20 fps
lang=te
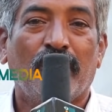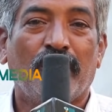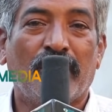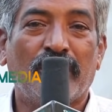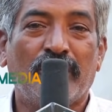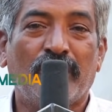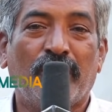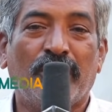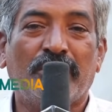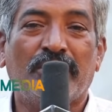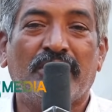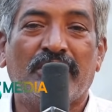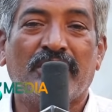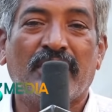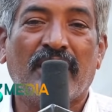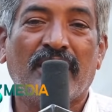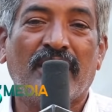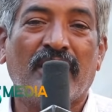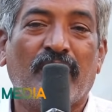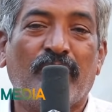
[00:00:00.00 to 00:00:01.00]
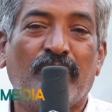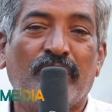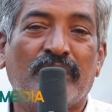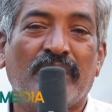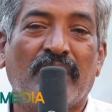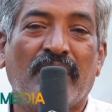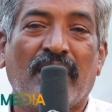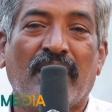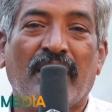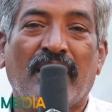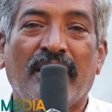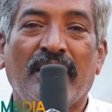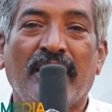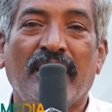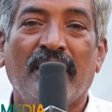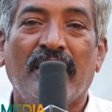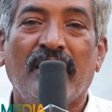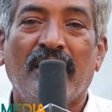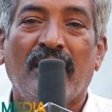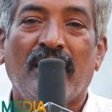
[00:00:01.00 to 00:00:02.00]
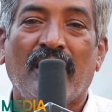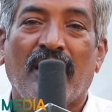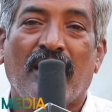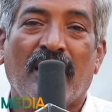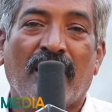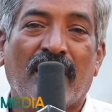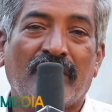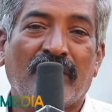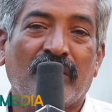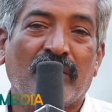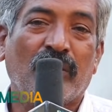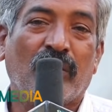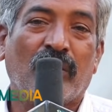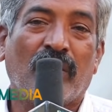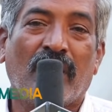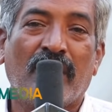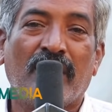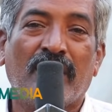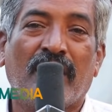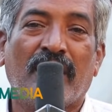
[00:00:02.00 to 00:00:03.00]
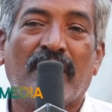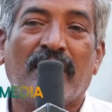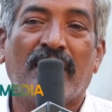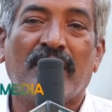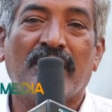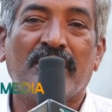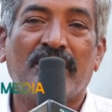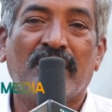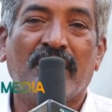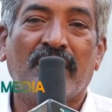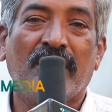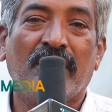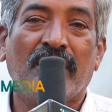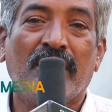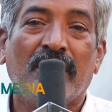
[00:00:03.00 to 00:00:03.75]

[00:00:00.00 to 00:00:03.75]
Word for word: మంచి మంచి జాతిని అభివృద్ధి చేయాలని ఆ లక్ష్యంతో గేదల నుంచి